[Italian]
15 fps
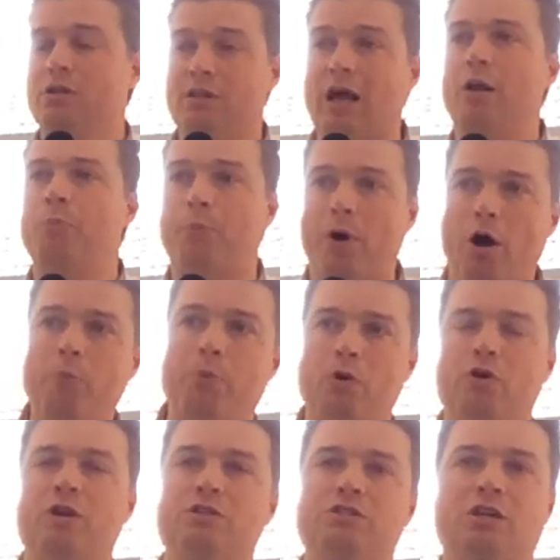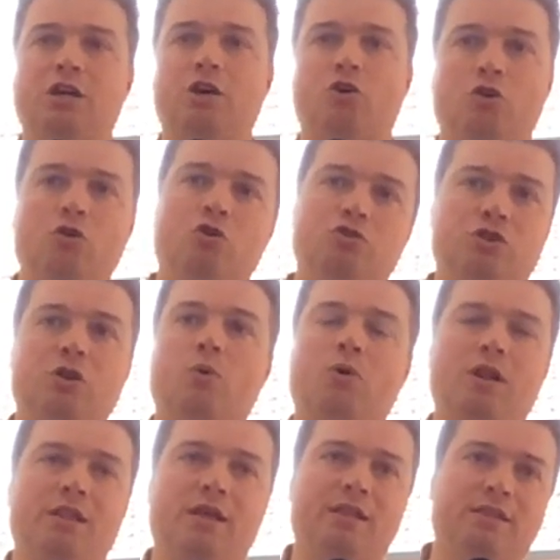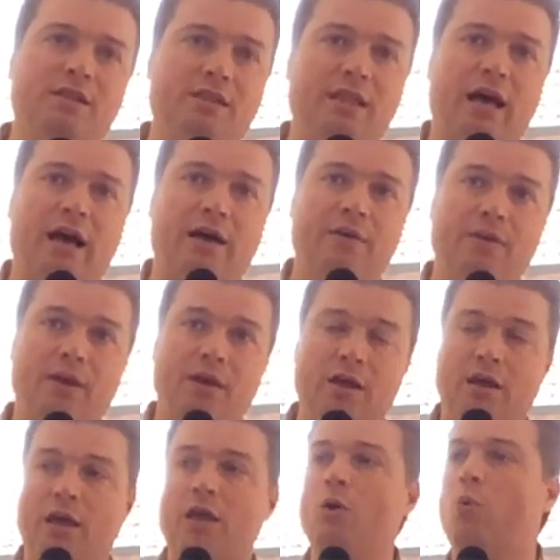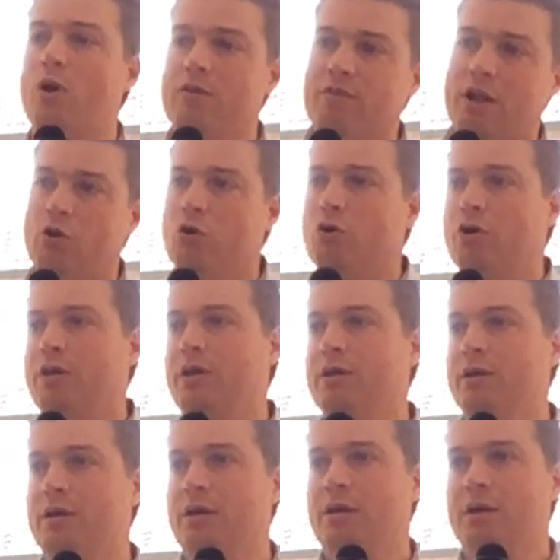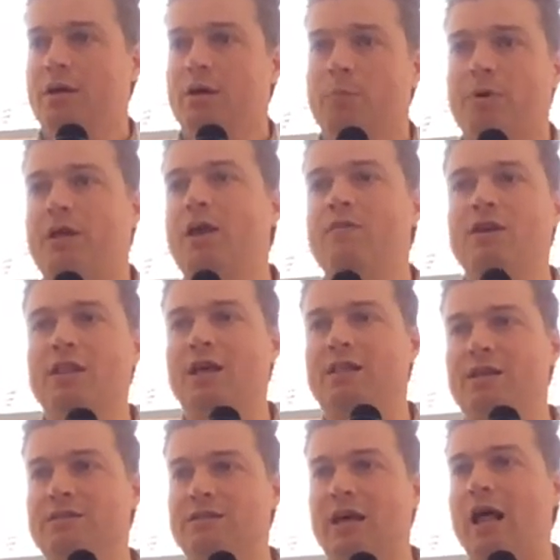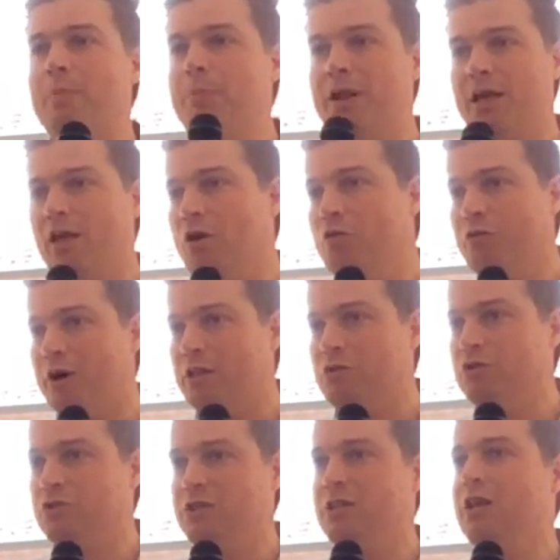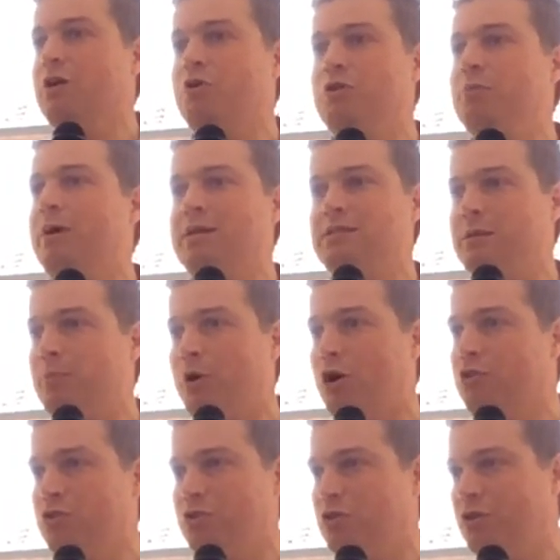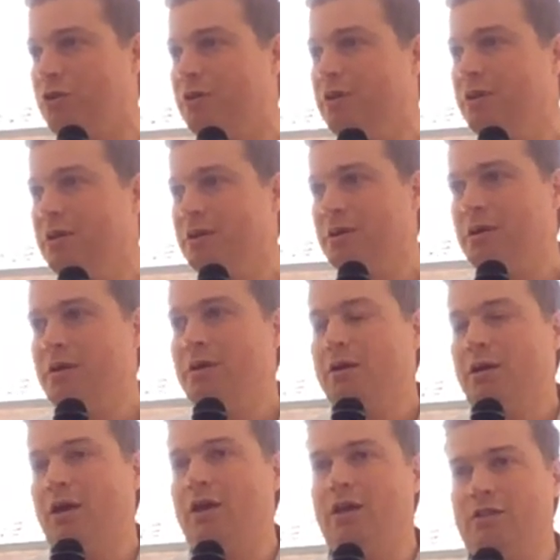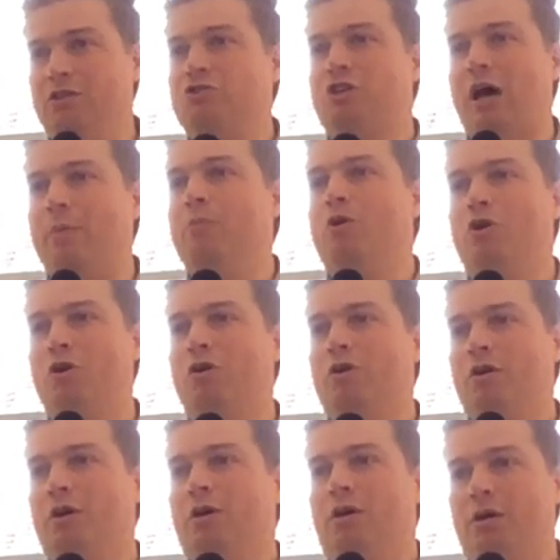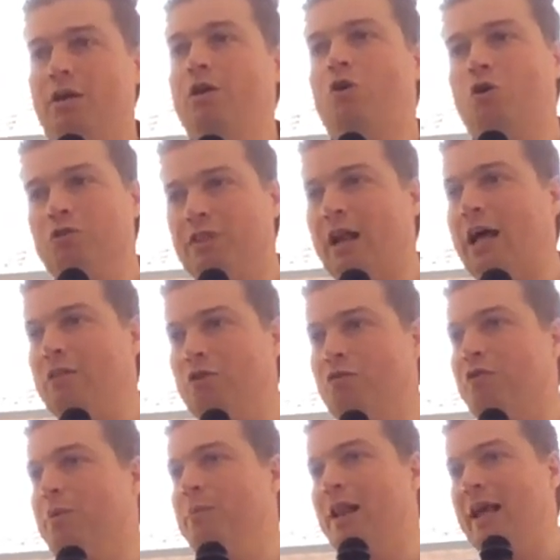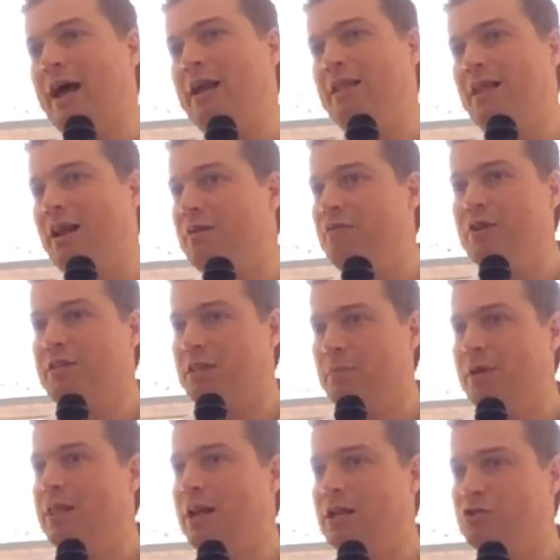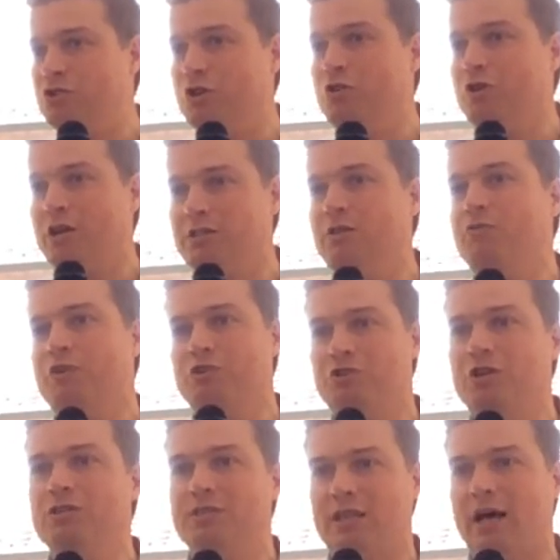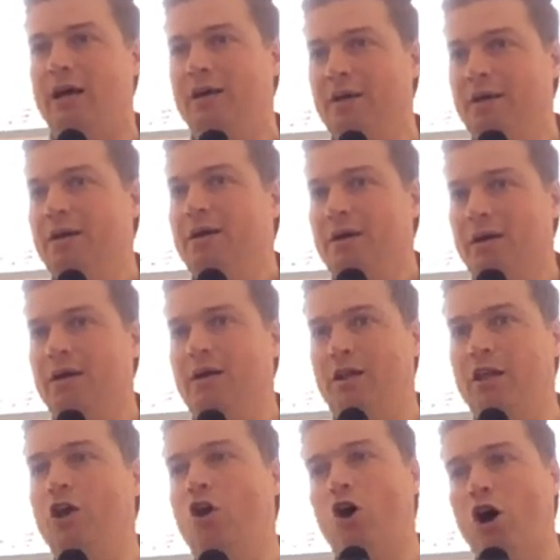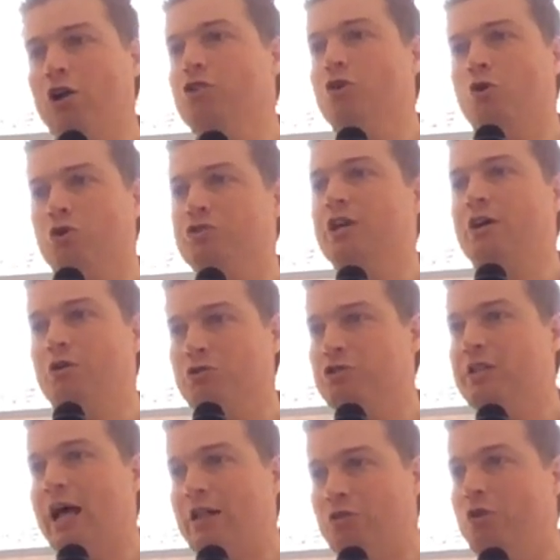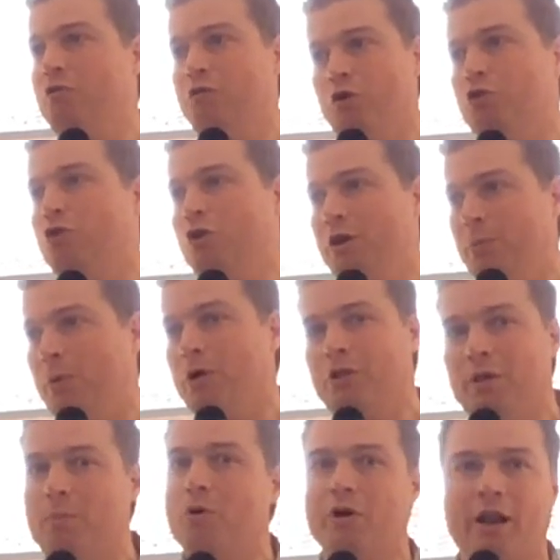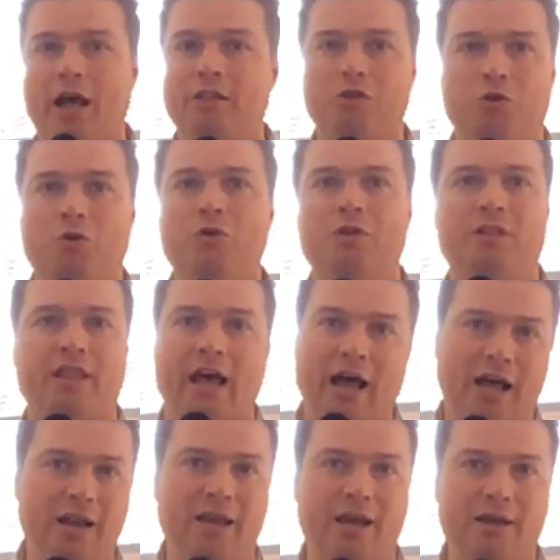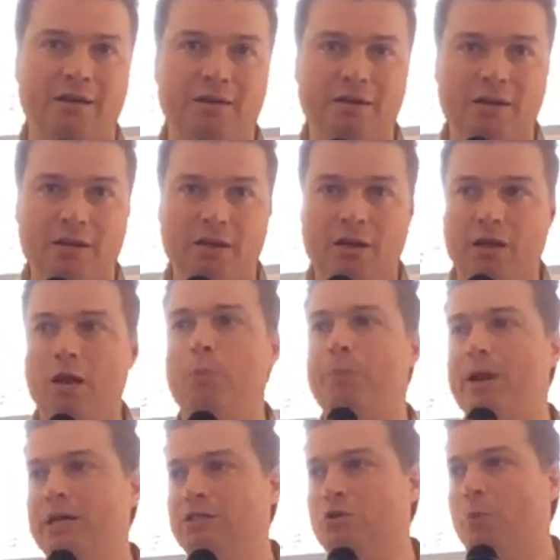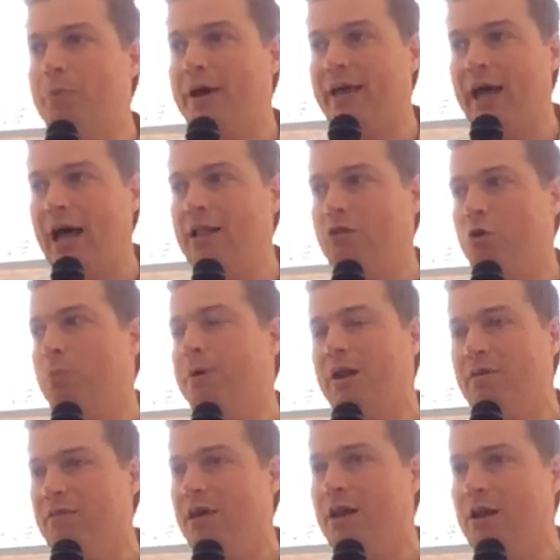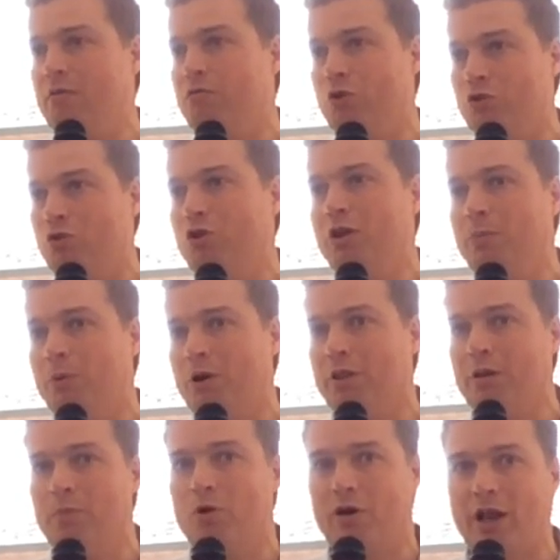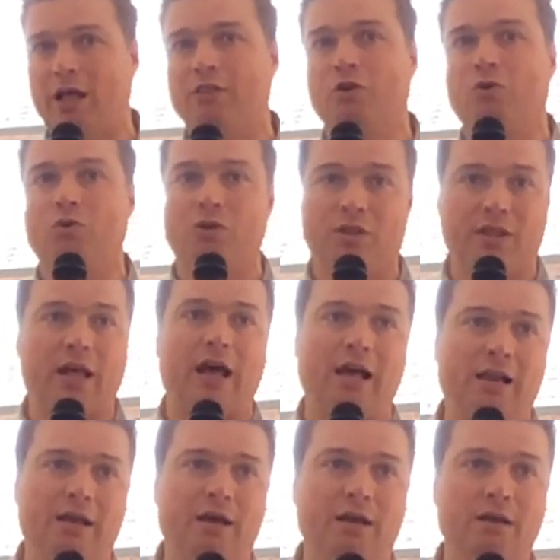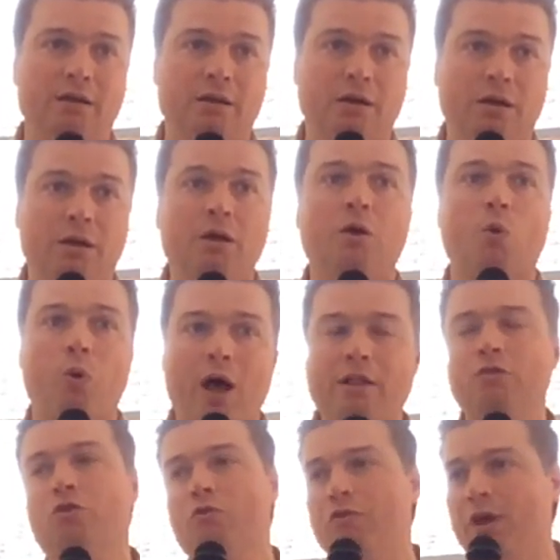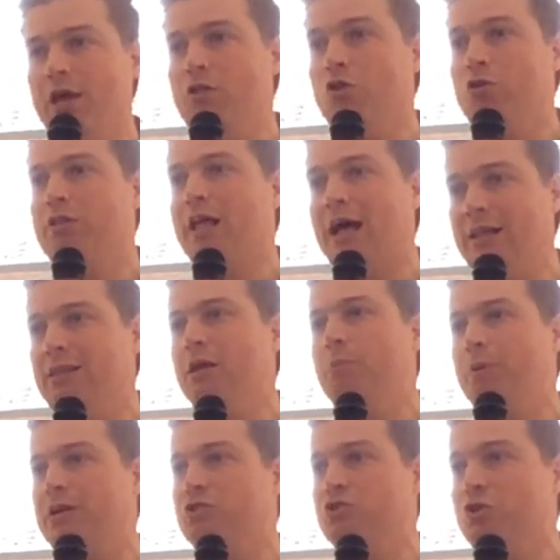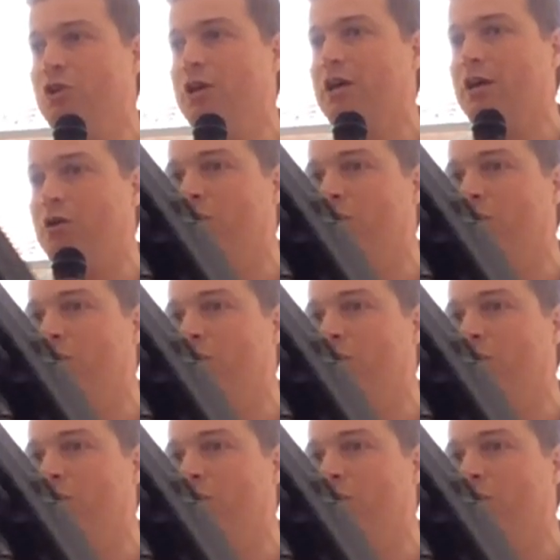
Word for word: dal popolo che si riconosce in quell'identità e in quei valori. Perché vedete, sarà perché io ho fatto il sindaco di Marzabotto e diciamo incontrando i familiari delle vittime dell'eccidio nazifascista eh, ricordo cos'è costato il voto libero e democratico in Italia, il prezzo pagato per avere il voto libero e democratico in Italia. Quando vedo tante persone